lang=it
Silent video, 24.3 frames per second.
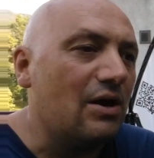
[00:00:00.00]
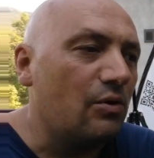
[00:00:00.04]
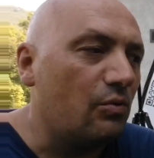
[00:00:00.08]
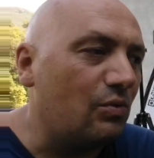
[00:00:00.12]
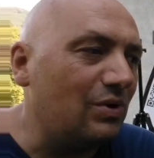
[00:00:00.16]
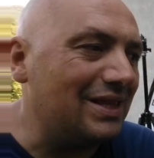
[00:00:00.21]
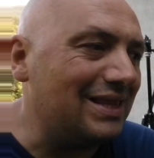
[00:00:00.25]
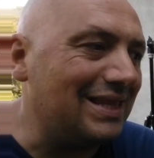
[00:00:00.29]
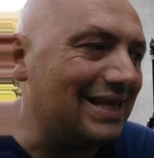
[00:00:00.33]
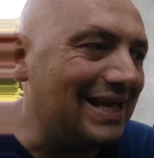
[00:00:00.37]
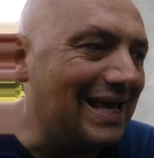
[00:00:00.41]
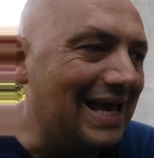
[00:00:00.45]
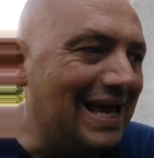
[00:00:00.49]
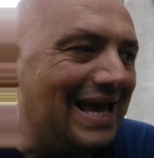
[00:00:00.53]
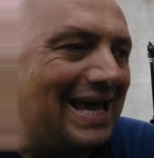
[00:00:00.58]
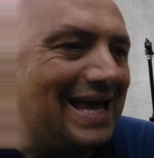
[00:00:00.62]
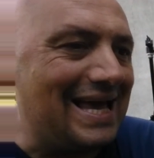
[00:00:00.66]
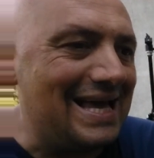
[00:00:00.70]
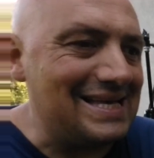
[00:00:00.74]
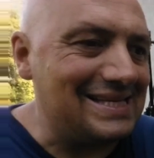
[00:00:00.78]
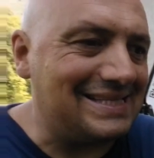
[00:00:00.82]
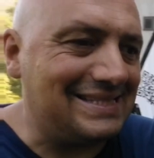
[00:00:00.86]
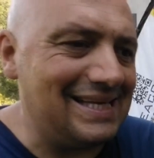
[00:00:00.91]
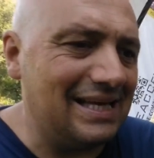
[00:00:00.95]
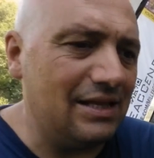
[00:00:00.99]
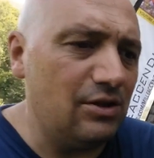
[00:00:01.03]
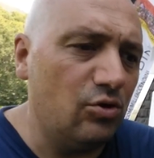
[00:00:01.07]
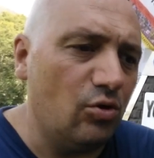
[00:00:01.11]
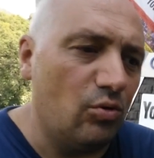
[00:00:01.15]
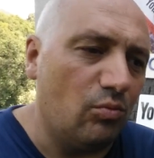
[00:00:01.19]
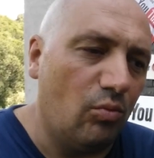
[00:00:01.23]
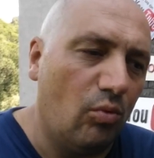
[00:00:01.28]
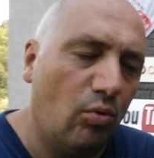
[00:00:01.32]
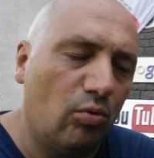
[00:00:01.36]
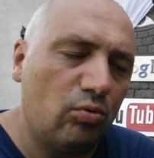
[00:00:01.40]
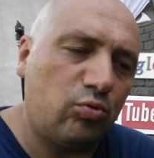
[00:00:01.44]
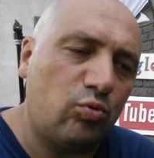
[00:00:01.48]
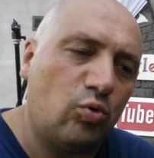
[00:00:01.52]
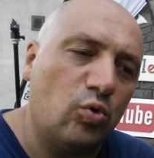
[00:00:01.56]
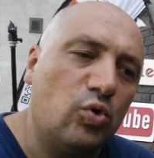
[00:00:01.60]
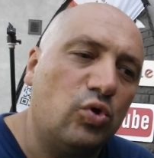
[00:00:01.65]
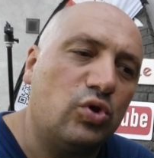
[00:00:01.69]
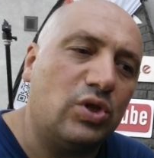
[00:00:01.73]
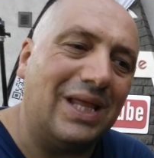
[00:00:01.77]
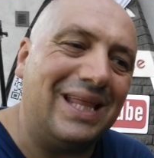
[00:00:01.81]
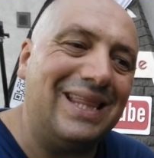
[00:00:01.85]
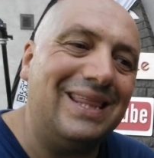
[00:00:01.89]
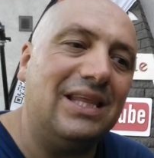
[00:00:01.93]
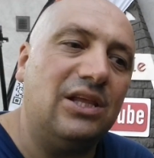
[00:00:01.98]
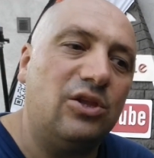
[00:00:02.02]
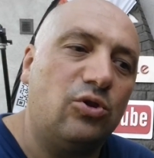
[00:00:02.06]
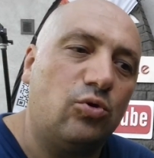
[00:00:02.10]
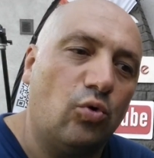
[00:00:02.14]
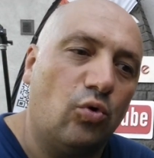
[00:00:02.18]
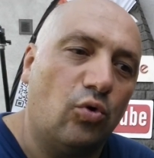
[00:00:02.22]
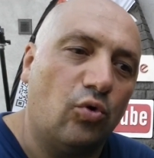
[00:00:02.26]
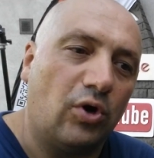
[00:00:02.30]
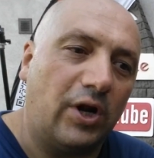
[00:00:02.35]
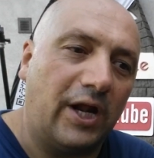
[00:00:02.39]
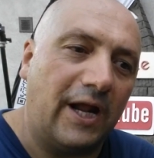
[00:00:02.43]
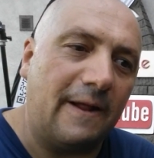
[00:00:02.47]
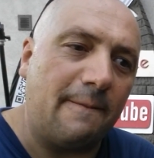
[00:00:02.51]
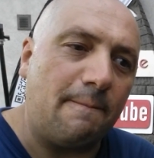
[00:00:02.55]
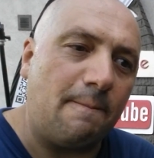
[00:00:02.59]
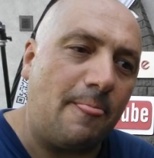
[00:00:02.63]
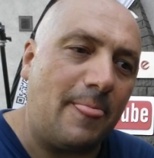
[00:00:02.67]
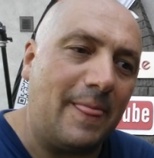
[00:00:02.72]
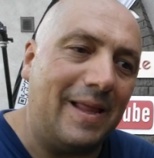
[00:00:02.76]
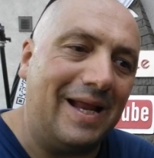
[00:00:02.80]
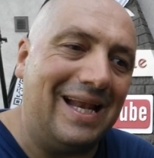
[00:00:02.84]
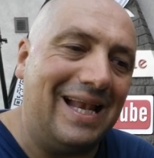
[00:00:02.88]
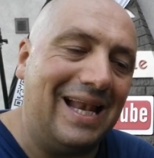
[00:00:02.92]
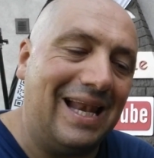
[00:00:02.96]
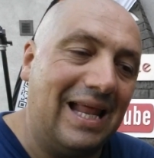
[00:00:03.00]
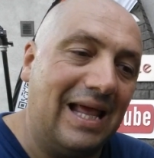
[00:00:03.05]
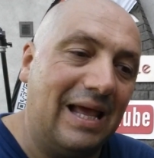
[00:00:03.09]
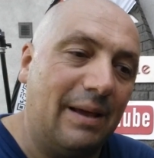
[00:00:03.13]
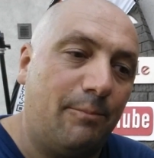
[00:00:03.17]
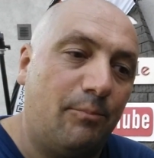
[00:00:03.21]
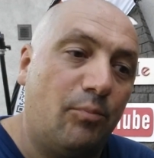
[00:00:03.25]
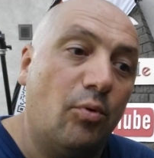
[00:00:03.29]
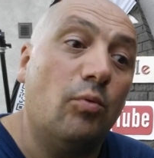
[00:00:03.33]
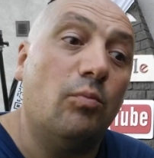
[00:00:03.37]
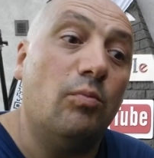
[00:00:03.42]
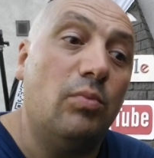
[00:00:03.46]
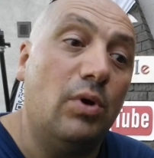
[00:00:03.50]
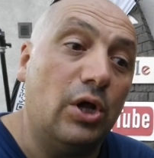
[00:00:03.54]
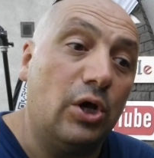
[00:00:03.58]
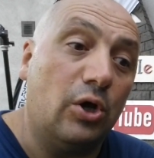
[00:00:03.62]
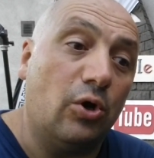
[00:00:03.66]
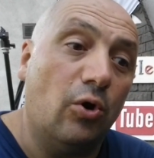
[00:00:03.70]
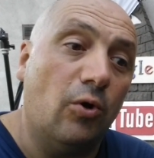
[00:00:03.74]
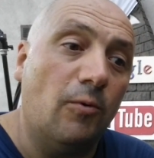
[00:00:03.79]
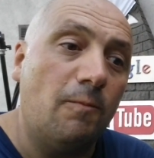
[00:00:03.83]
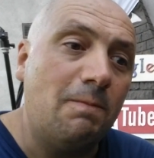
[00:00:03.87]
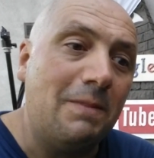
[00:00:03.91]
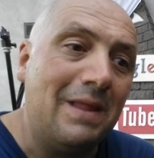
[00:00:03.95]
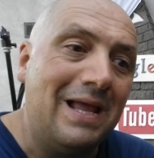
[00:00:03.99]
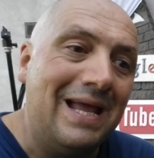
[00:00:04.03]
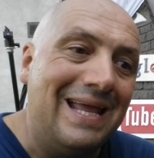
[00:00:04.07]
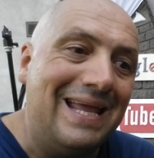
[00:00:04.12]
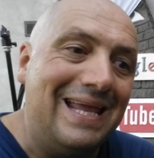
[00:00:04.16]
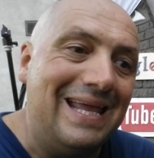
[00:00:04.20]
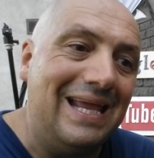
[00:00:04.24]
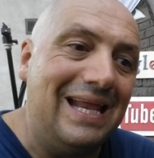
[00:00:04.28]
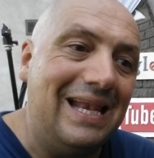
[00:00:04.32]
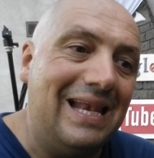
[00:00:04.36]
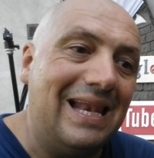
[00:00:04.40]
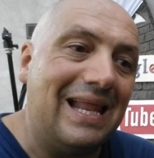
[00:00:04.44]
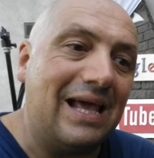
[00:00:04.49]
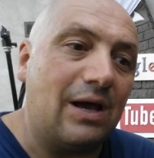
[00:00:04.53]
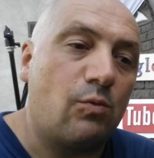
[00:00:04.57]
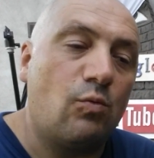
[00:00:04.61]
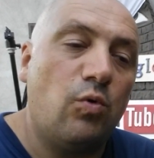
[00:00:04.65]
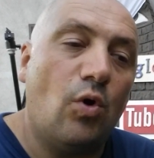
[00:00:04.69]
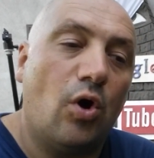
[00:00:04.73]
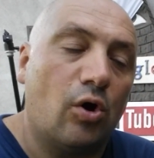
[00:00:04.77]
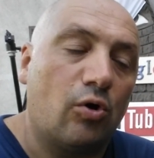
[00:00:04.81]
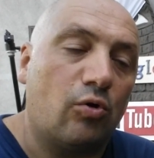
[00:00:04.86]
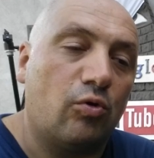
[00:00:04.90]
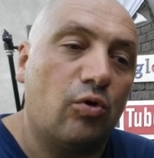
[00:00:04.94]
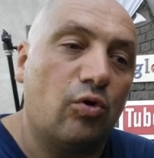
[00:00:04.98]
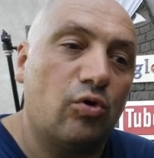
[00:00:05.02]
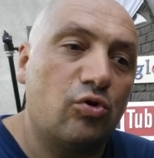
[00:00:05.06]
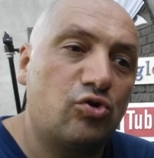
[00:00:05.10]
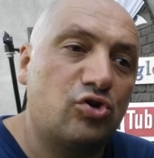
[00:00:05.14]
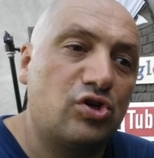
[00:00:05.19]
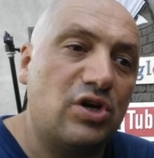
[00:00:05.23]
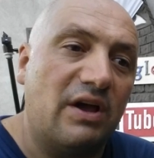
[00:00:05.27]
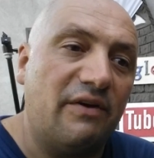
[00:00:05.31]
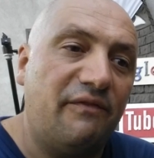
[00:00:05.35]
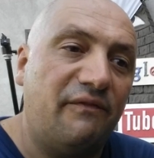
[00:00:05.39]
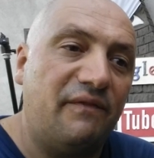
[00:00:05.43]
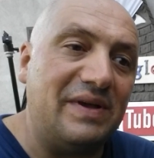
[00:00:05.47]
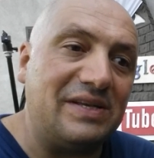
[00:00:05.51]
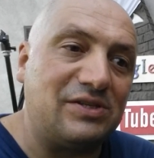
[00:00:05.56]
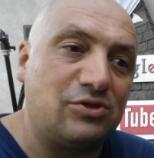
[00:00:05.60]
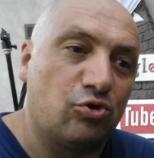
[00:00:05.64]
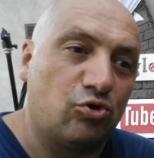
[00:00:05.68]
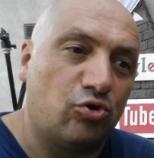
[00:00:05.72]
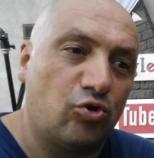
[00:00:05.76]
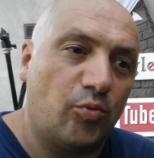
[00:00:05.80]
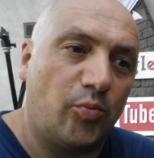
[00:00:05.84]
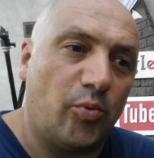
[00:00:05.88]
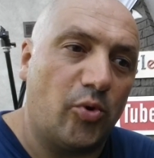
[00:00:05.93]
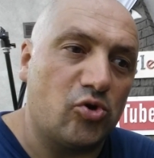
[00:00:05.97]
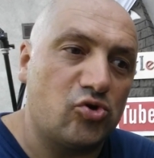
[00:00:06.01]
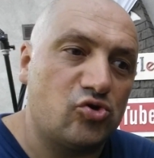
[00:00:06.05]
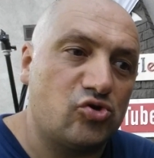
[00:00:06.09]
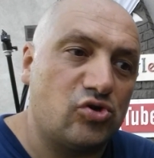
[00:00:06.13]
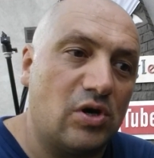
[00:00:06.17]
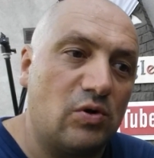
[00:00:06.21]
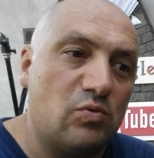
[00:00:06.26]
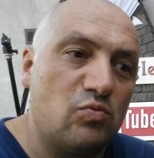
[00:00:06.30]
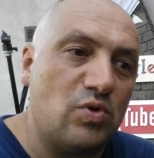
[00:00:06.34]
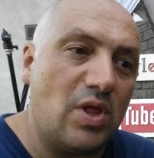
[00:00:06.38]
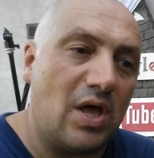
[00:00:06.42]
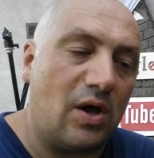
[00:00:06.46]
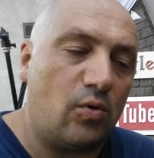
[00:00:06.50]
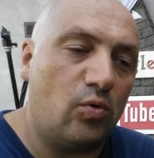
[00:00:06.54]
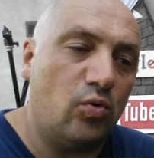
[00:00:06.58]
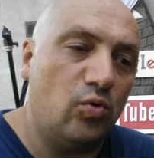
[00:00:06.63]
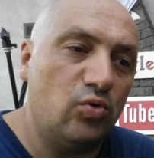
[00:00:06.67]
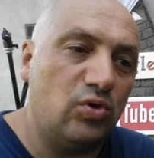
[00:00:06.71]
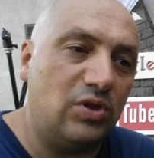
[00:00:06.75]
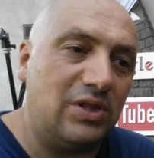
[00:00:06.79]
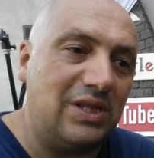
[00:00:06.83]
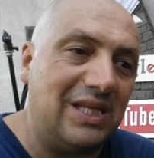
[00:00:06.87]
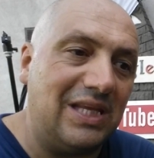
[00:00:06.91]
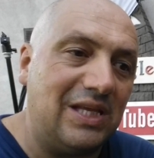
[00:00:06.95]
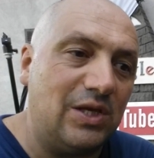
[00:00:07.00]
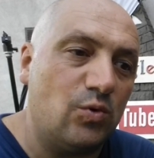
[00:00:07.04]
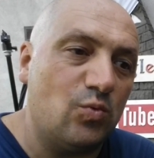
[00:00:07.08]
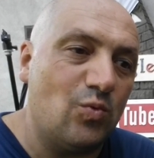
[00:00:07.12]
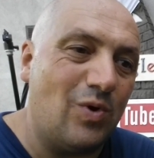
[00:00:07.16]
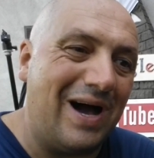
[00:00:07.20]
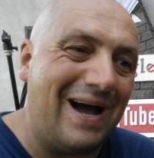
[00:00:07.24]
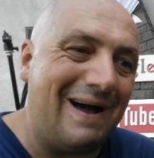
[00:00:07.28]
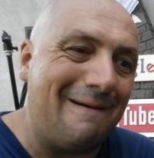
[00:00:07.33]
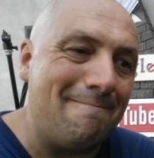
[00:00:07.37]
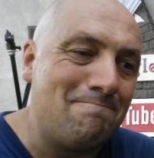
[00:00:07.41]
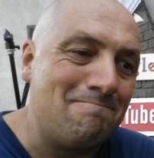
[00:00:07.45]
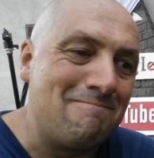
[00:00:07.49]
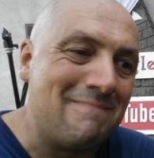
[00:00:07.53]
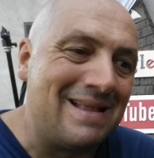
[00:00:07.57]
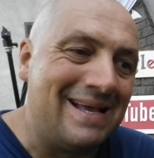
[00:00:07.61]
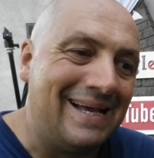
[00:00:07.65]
quindi essendo molto intenditore il pubblico il cuoco lo chef è sottoposto a una continua